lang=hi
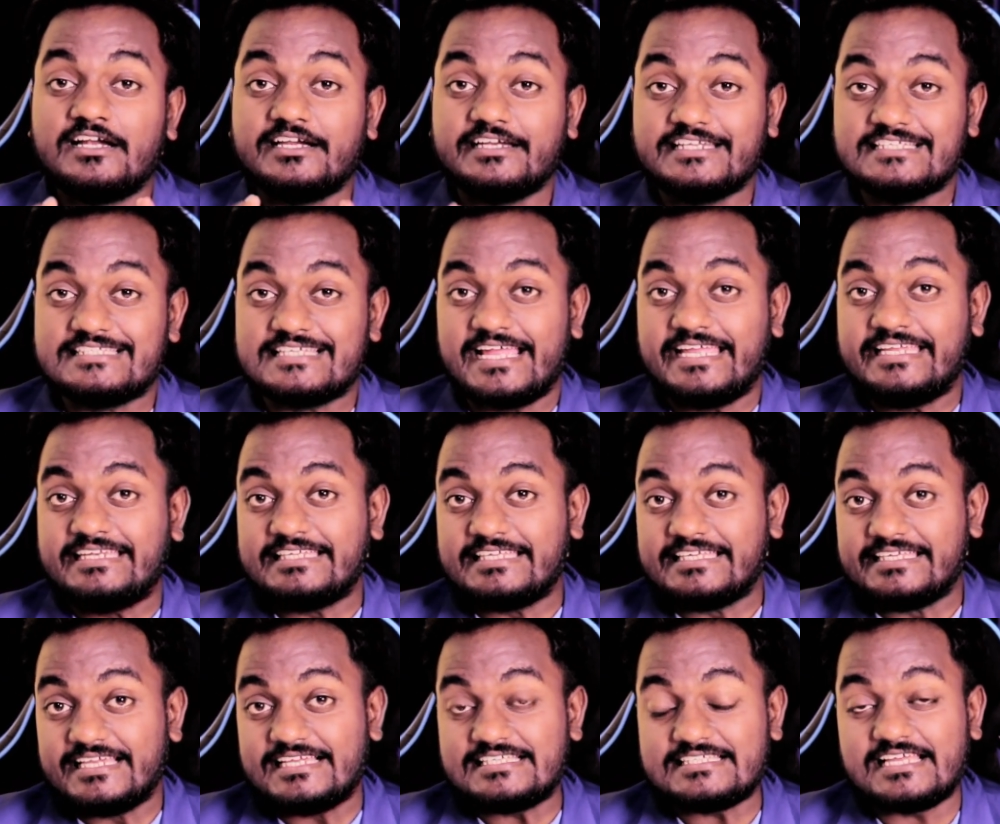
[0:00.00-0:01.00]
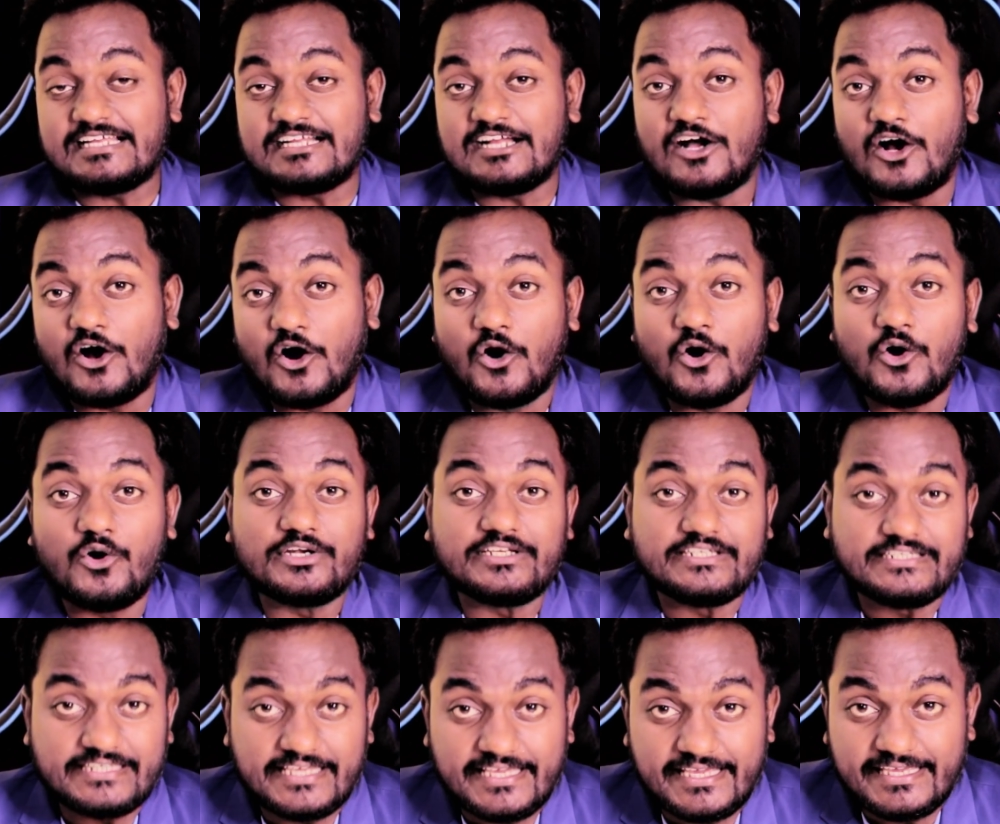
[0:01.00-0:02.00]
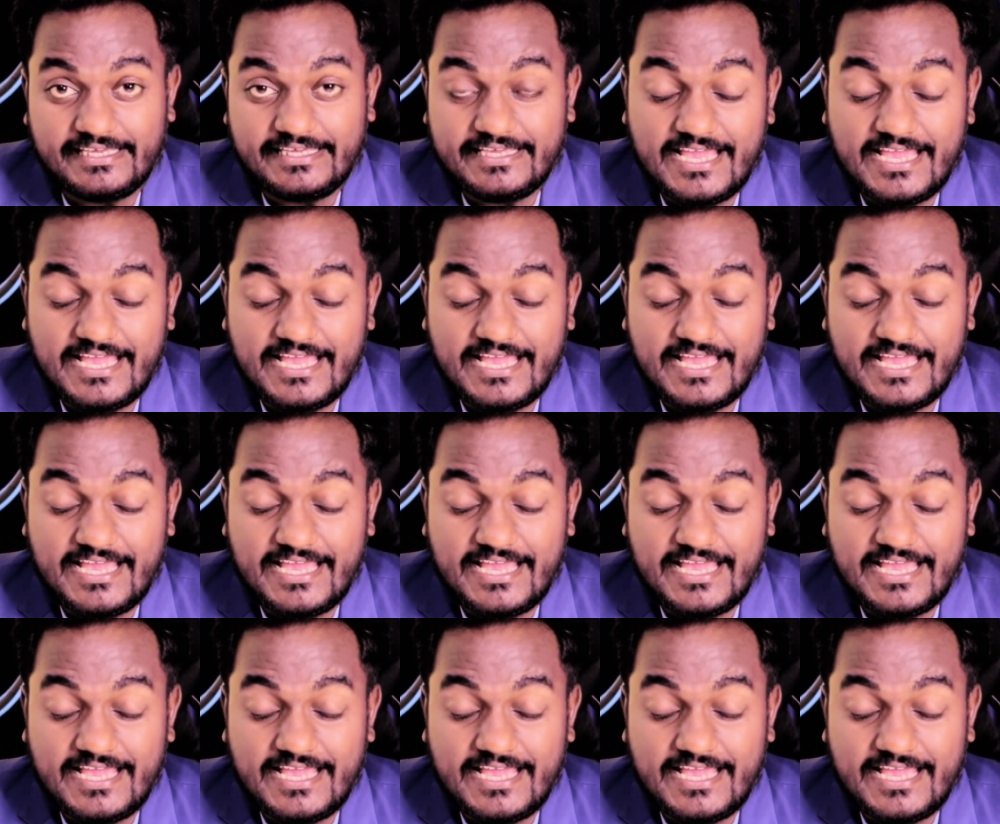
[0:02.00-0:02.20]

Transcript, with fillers: डिजाइन किया जाएगा और ये